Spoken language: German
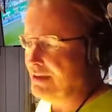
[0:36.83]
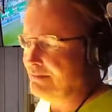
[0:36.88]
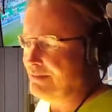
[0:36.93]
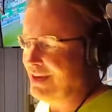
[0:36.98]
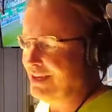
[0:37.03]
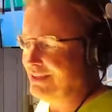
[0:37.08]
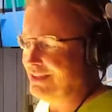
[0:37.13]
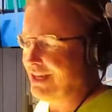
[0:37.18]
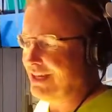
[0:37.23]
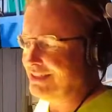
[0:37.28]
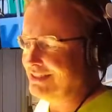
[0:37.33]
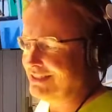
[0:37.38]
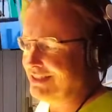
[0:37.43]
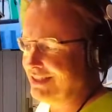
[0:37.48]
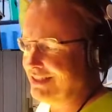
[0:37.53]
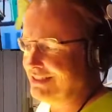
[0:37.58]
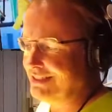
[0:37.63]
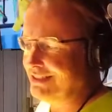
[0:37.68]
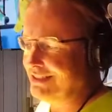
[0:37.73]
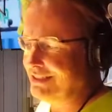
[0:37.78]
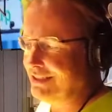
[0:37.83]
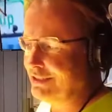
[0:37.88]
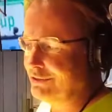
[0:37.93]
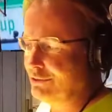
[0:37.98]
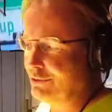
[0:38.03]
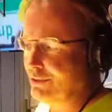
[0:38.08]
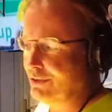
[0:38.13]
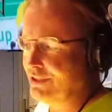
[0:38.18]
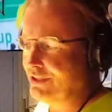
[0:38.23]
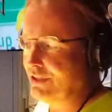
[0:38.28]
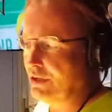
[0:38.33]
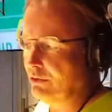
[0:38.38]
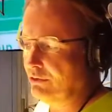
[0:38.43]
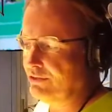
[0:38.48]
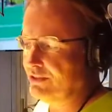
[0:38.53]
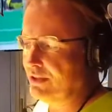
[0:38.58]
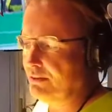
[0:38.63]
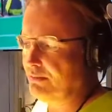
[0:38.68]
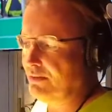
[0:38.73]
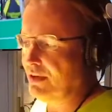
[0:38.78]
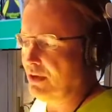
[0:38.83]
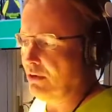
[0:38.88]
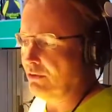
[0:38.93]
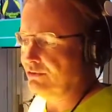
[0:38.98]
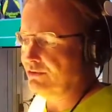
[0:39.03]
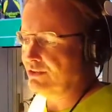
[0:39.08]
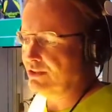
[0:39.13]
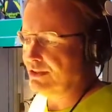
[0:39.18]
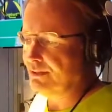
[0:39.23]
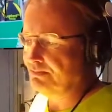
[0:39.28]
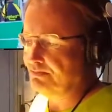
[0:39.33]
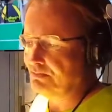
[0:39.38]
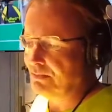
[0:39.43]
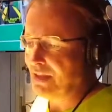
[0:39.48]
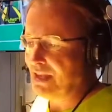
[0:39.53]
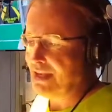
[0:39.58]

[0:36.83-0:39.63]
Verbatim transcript: Bayern 1 hält sie natürlich auf dem Laufenden.